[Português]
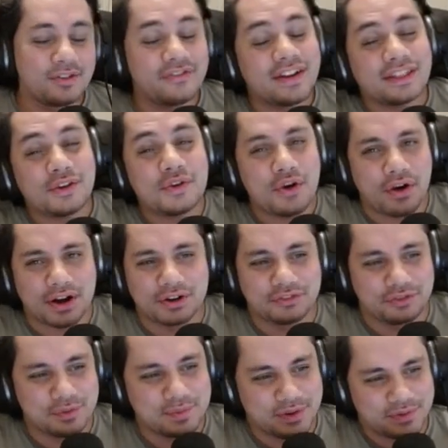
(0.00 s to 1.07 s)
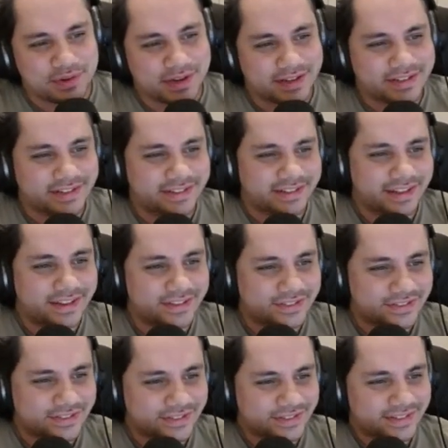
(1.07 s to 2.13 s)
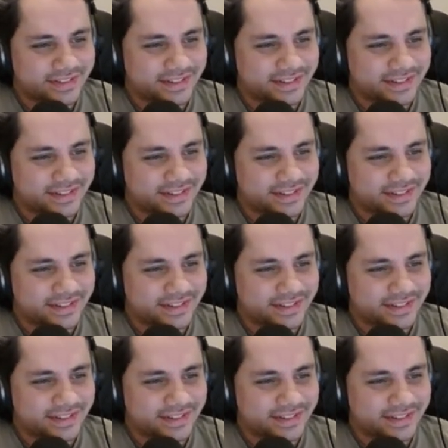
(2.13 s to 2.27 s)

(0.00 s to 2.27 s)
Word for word: não vai ter yoga no filme, na verdade, né? Tem isso.